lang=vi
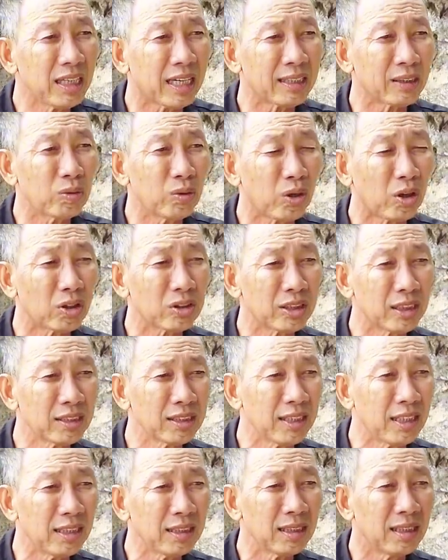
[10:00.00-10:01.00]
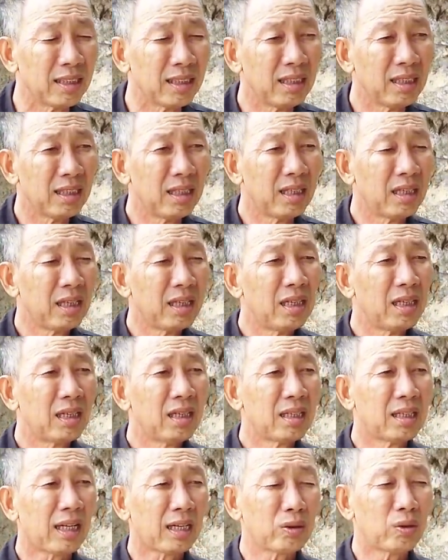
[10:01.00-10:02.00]
hứa với anh tôi lo tới chết
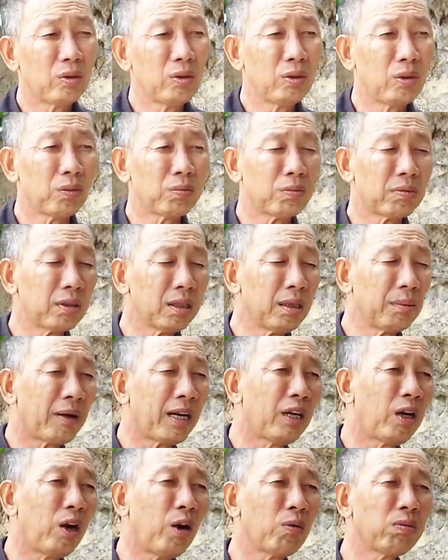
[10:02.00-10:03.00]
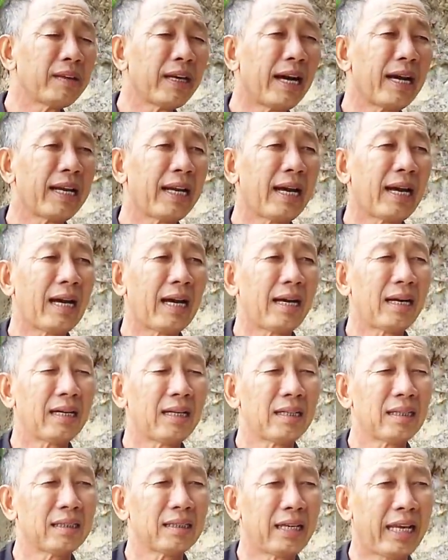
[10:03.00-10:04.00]
là tôi lục ờ, ba lô ra
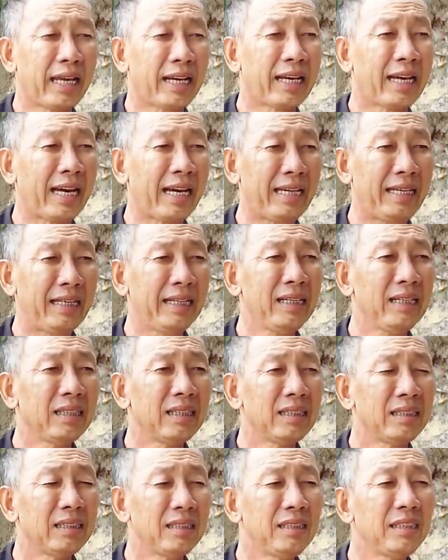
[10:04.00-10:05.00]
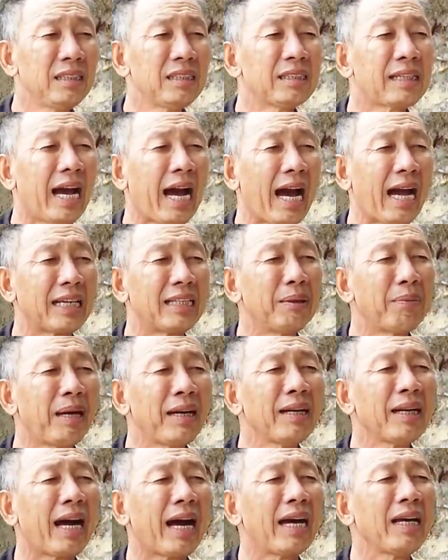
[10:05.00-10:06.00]
là đèn cày á với trà
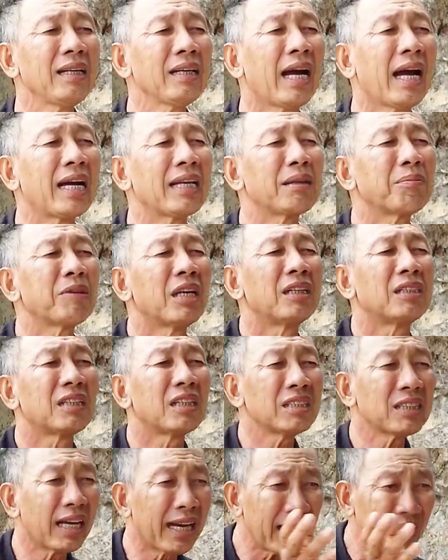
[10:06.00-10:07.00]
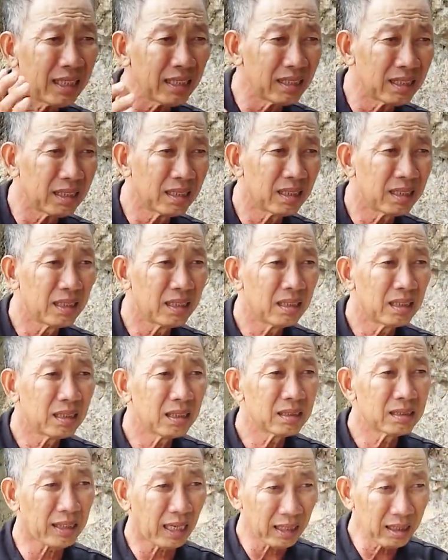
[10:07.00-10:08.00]
với bánh đãi 200 người tới sáng
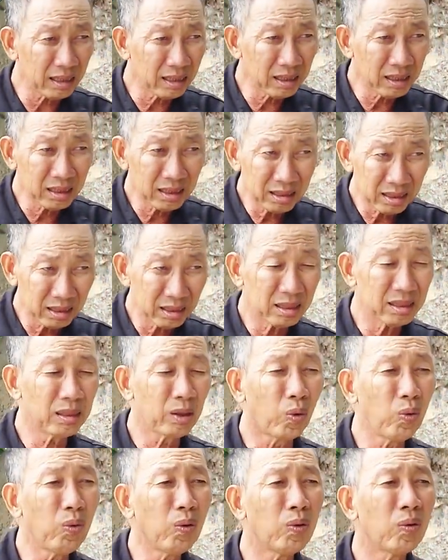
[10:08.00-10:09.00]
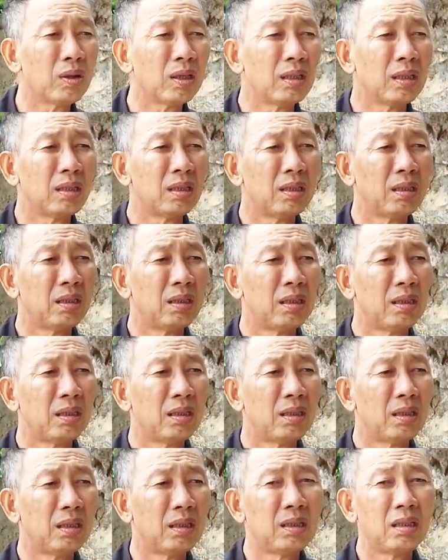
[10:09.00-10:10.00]
chẳng đủ luôn
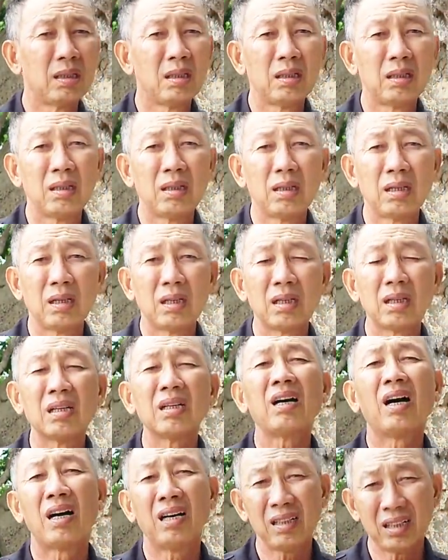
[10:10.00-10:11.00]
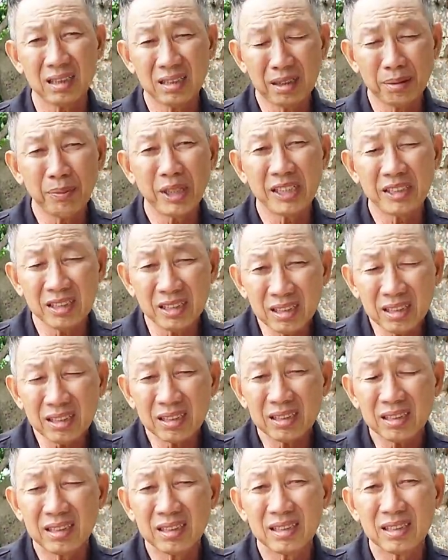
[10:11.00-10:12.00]
có nghĩa là chuẩn bị trước đúng không ừ, anh chuẩn bị
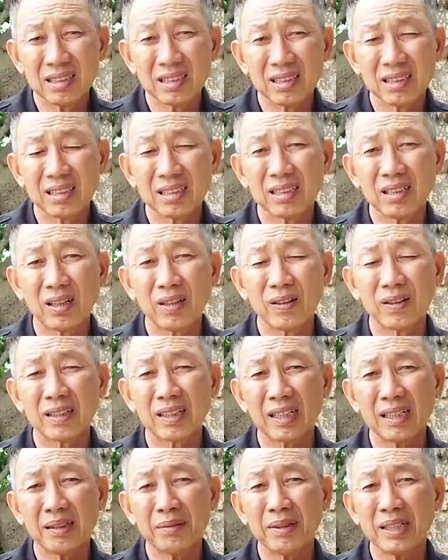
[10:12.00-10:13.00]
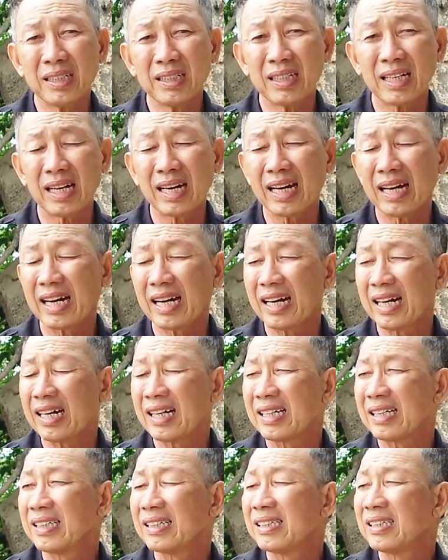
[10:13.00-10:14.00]
trước dạ rồi cái mấy
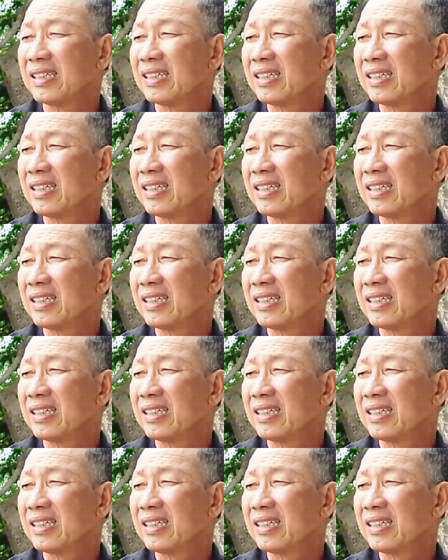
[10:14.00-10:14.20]
là